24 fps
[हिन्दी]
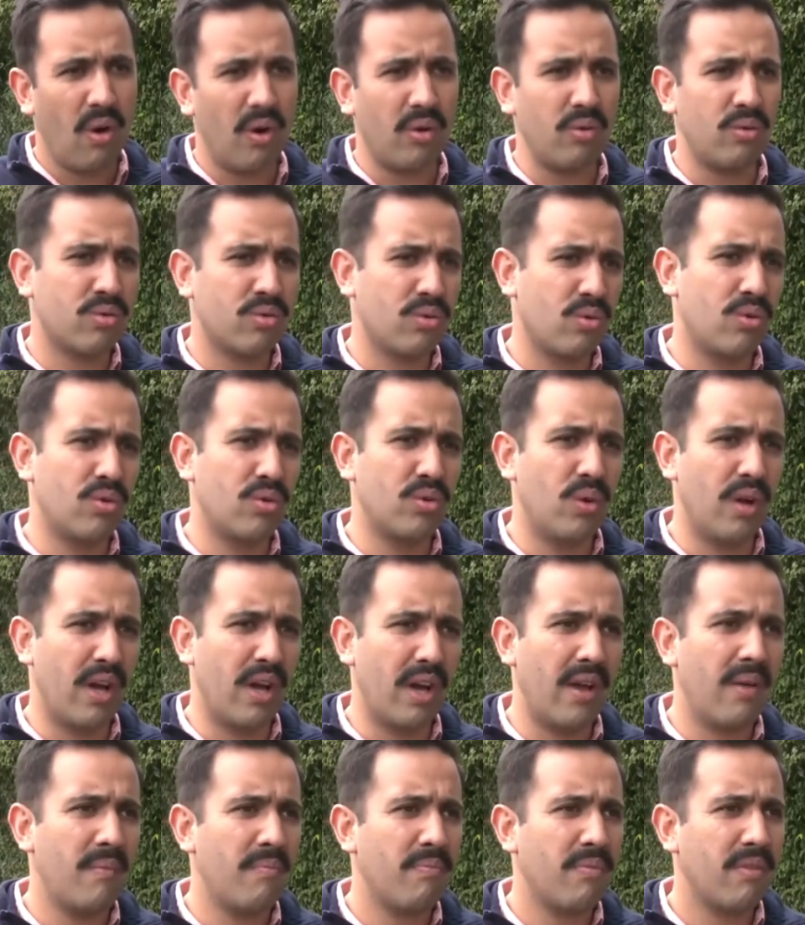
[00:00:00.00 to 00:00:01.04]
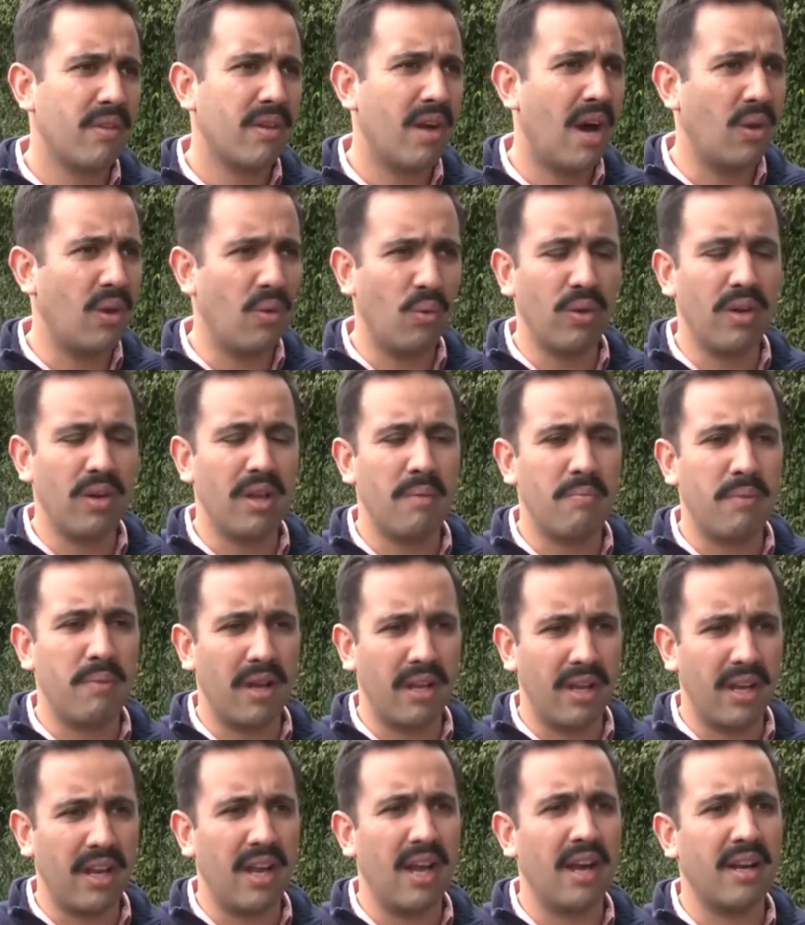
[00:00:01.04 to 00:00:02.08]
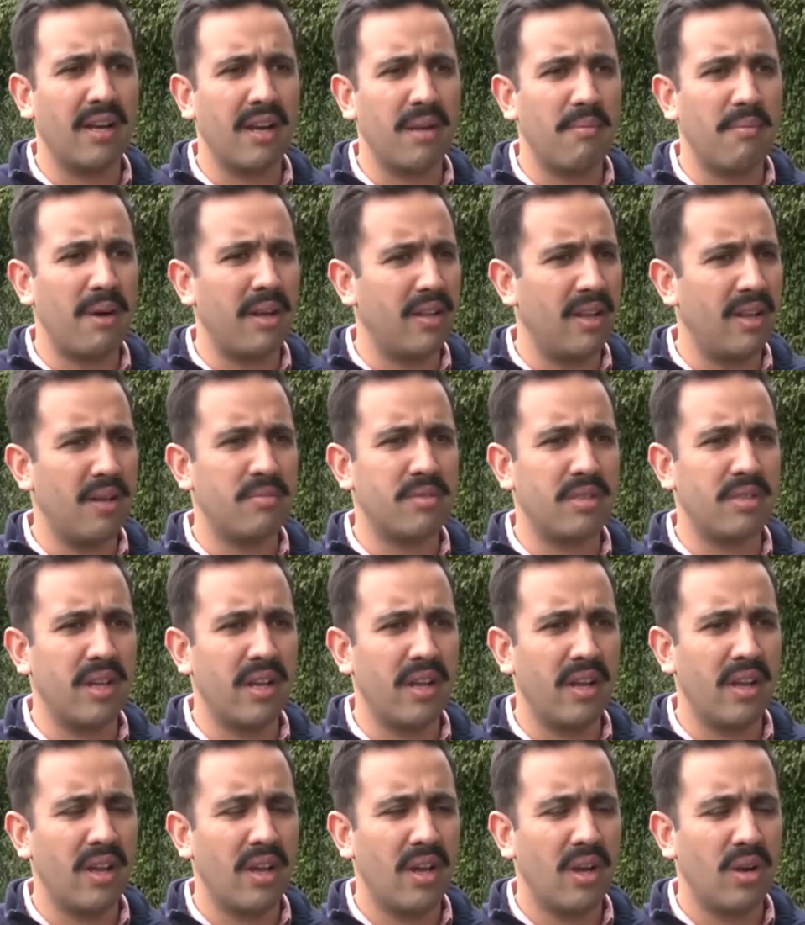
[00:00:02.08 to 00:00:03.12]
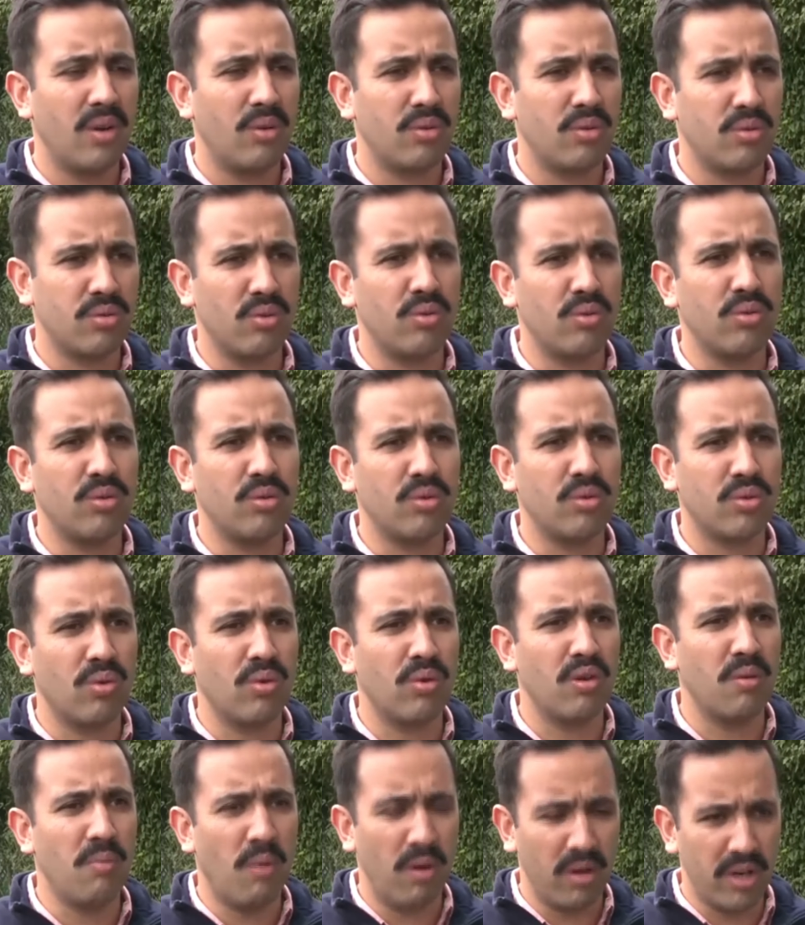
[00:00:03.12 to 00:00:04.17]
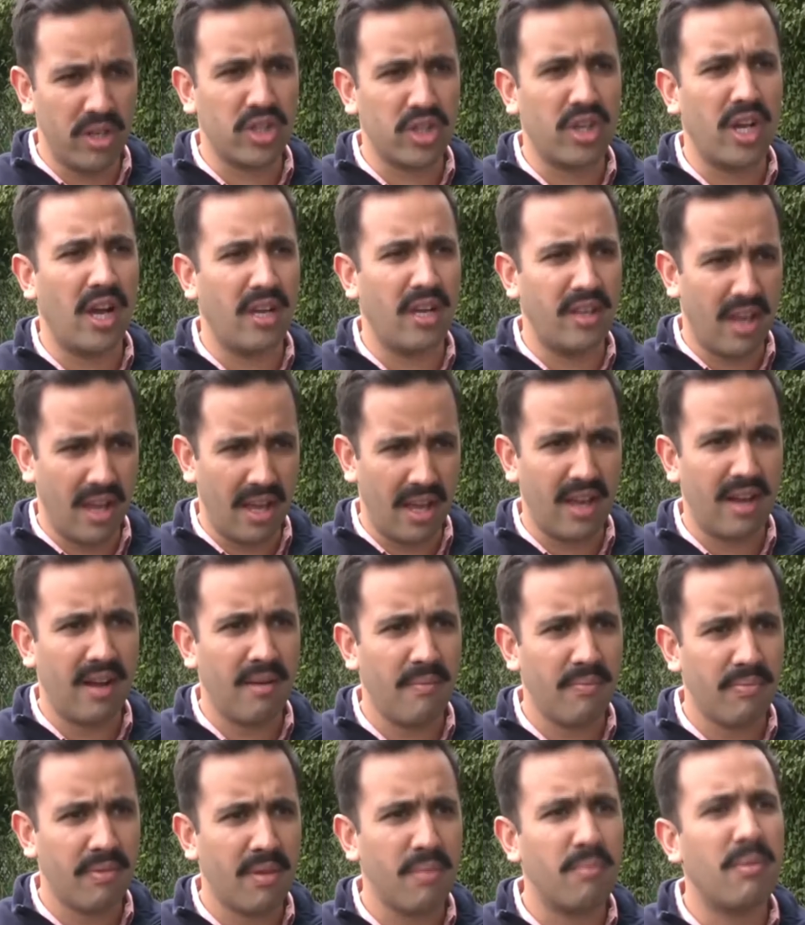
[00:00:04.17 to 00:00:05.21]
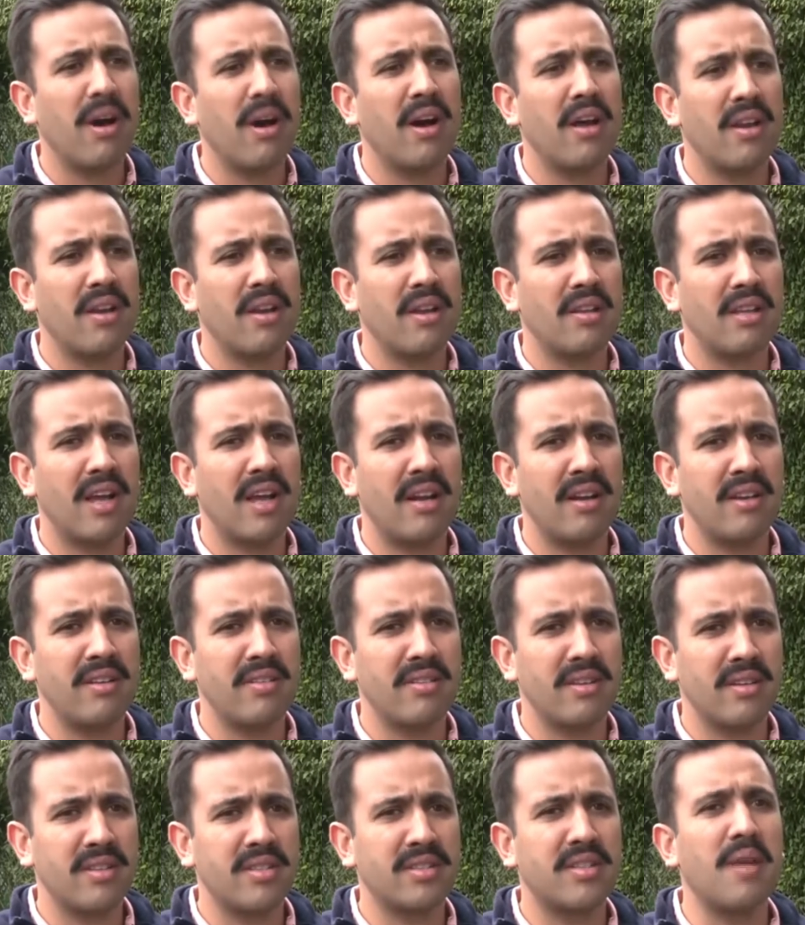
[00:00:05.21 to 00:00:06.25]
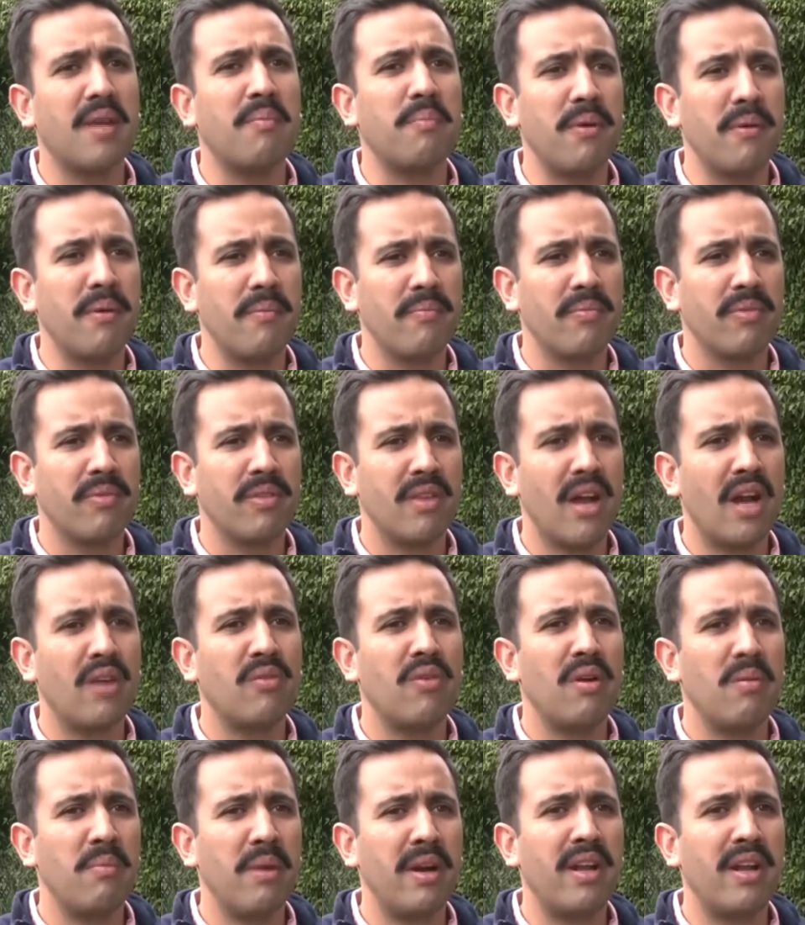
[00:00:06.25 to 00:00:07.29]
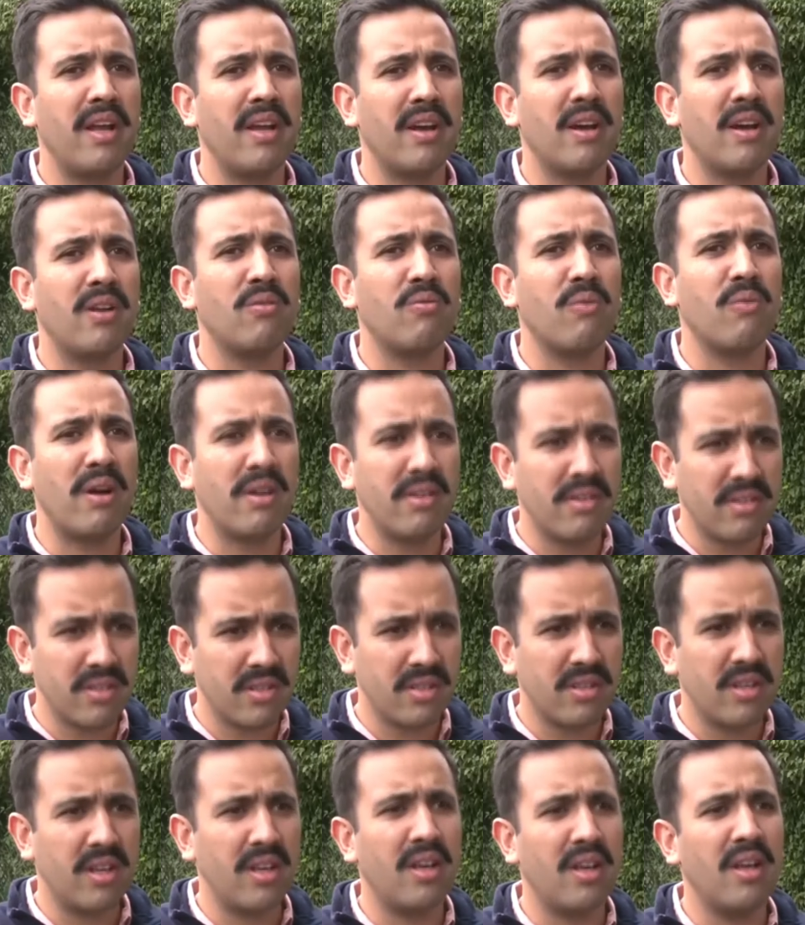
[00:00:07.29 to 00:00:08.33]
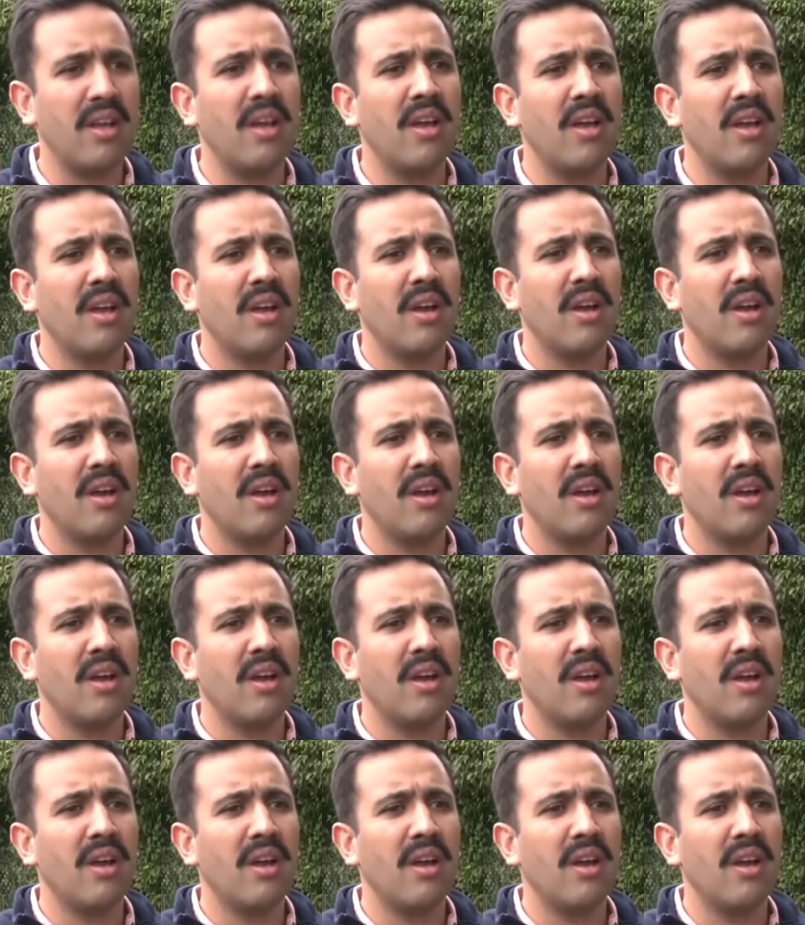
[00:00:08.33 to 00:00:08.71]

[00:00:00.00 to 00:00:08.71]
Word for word: और उसको जो है कानून की प्रक्रिया के माध्यम से उसको उसको डिमोलिश किया जाएगा मगर दैट इज अ स्टेप दैट विल बी टेकन वंस दी